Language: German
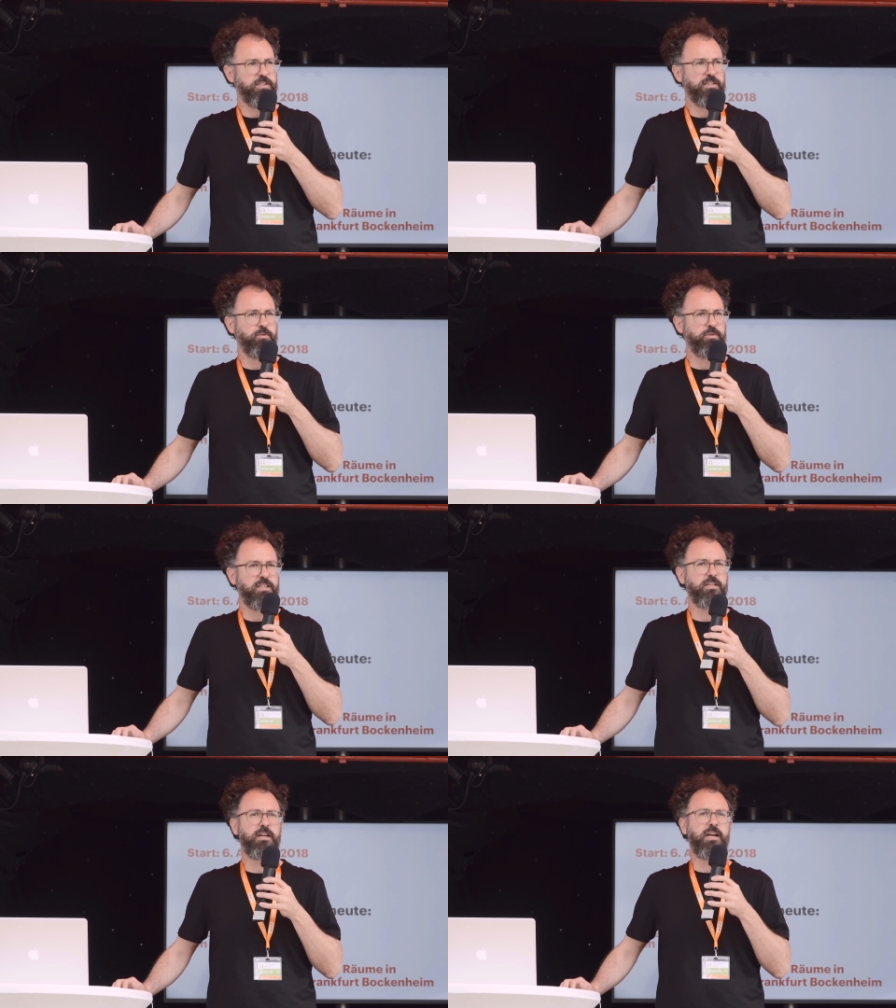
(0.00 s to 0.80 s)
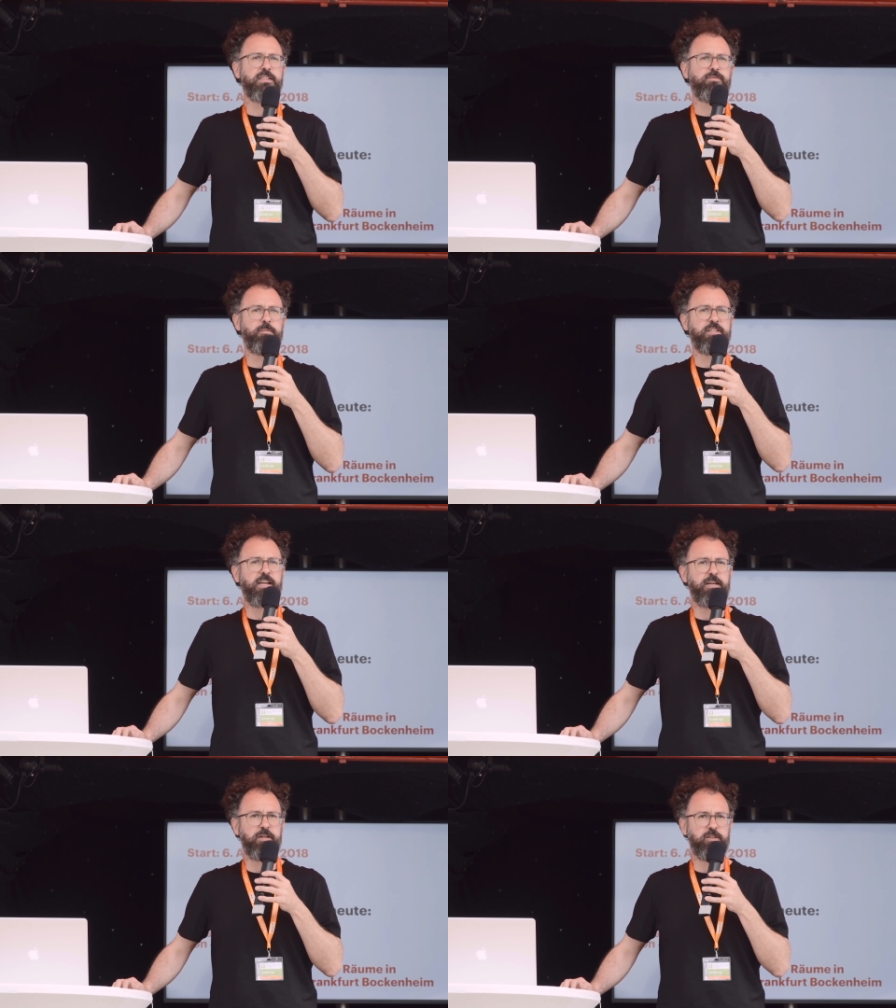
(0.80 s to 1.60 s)
ist so ein Kindergarten, wenn man den
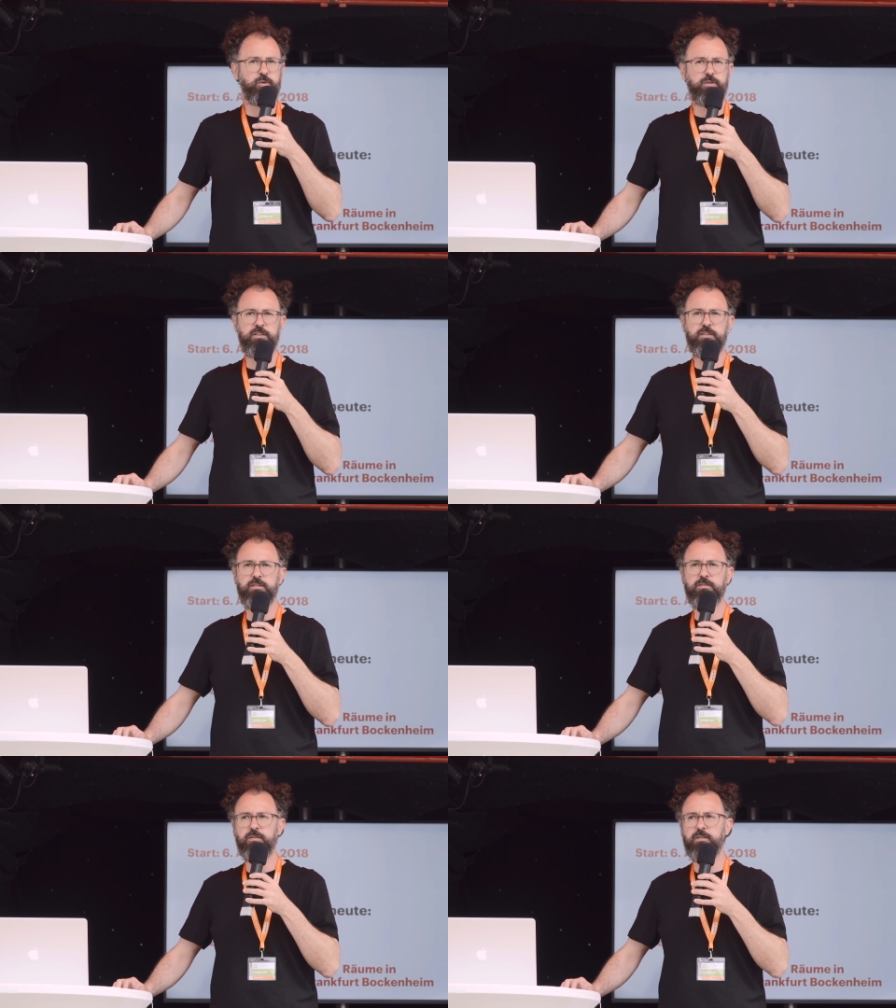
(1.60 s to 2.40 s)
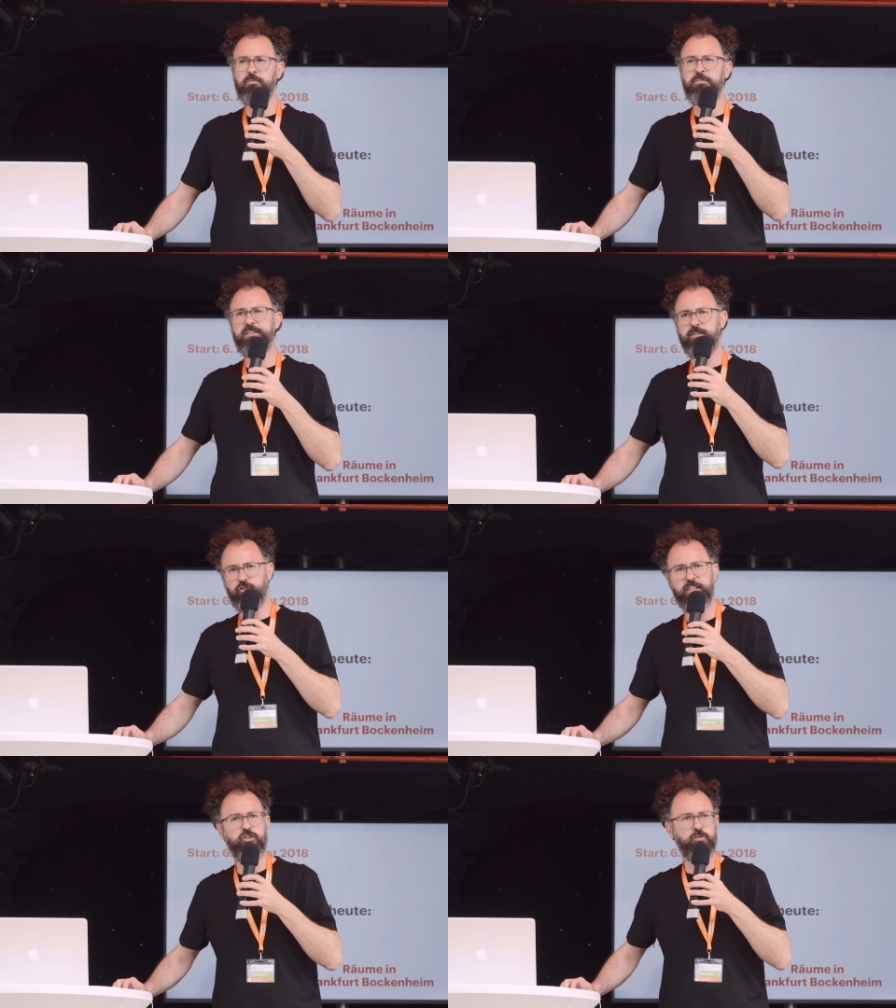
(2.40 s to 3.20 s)
einmal gründet mit
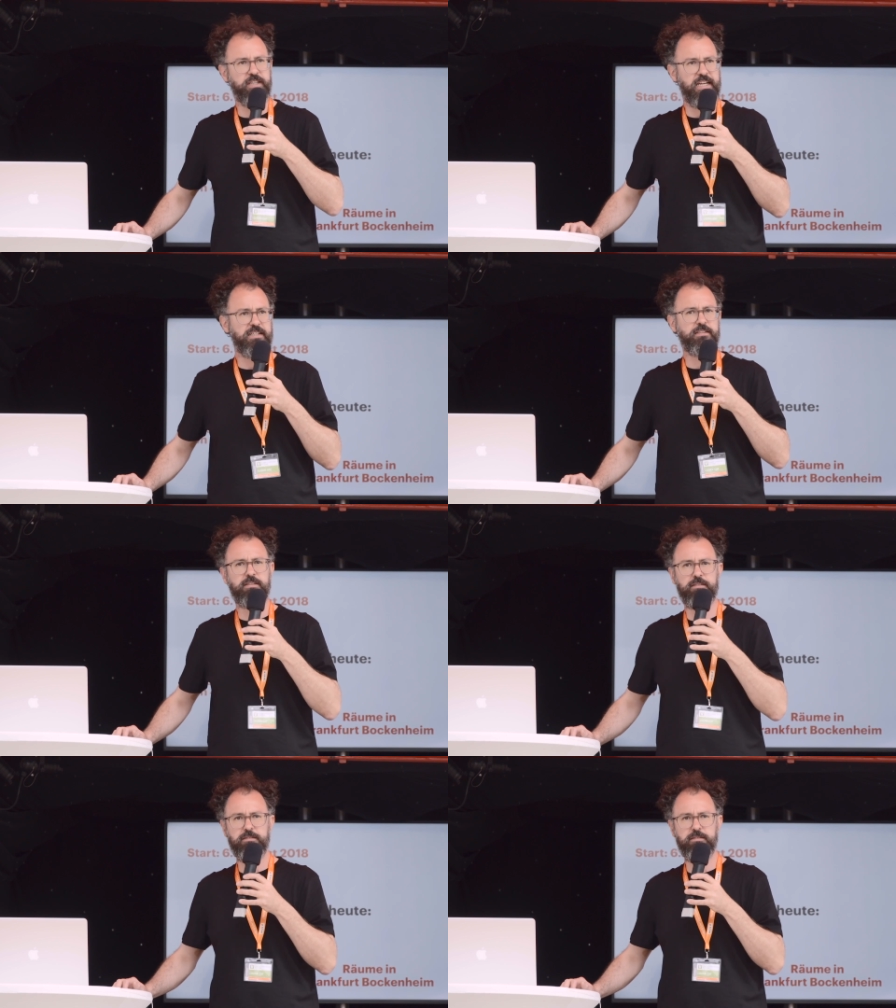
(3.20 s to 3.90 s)
städtischem Geld,